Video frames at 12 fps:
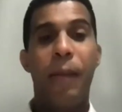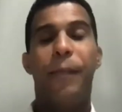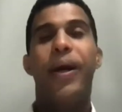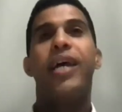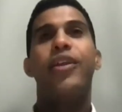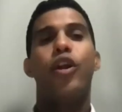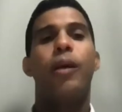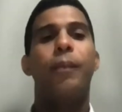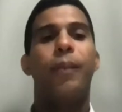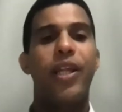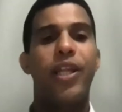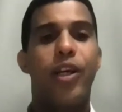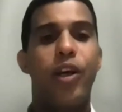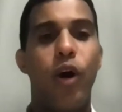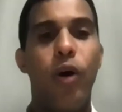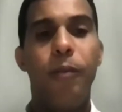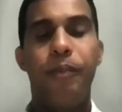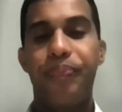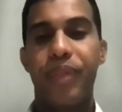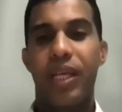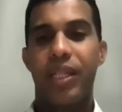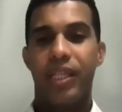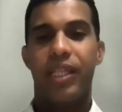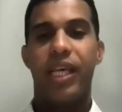Pedro le predicó
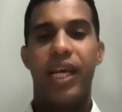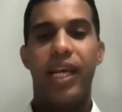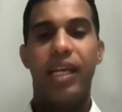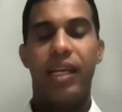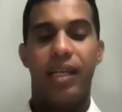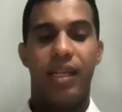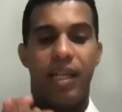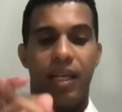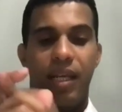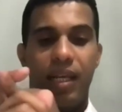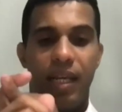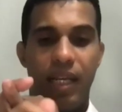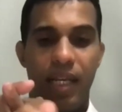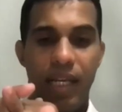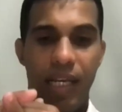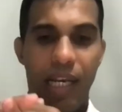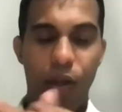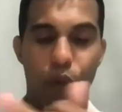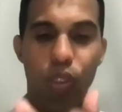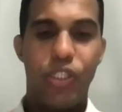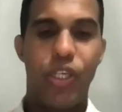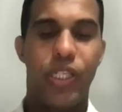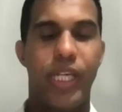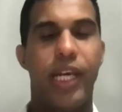de el
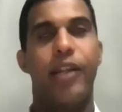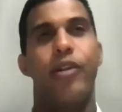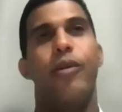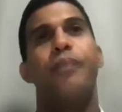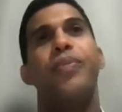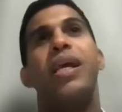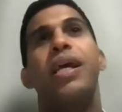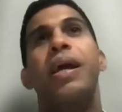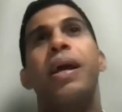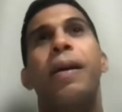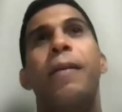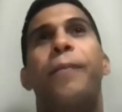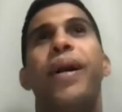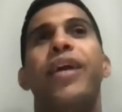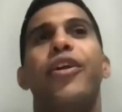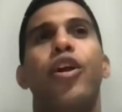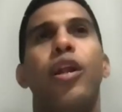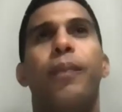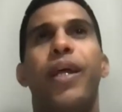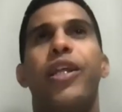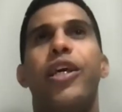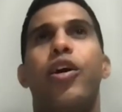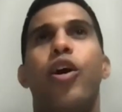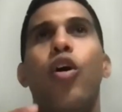juicio eterno. Pedro le
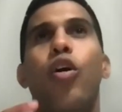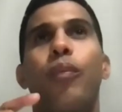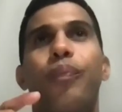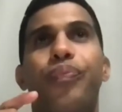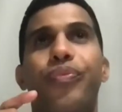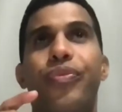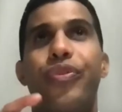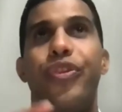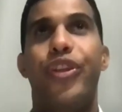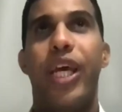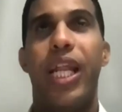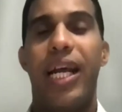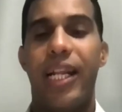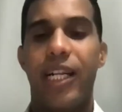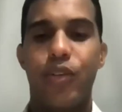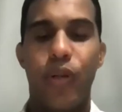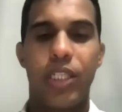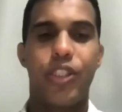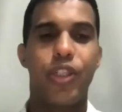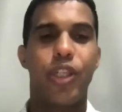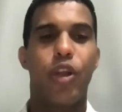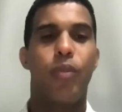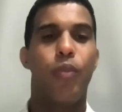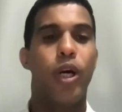predicó de la resurrección
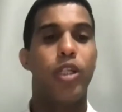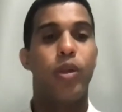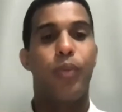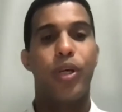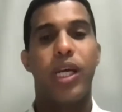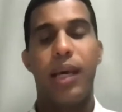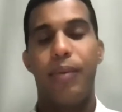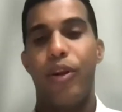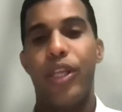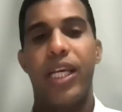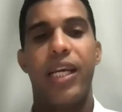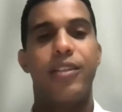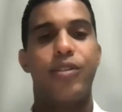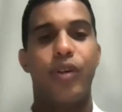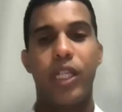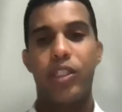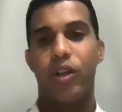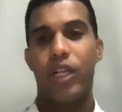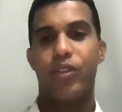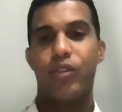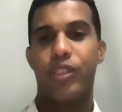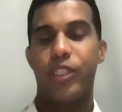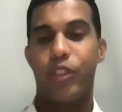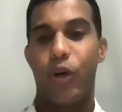de los muertos porque le habló de que Jesucristo
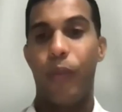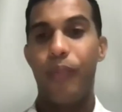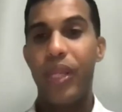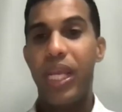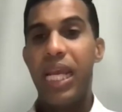resucitó.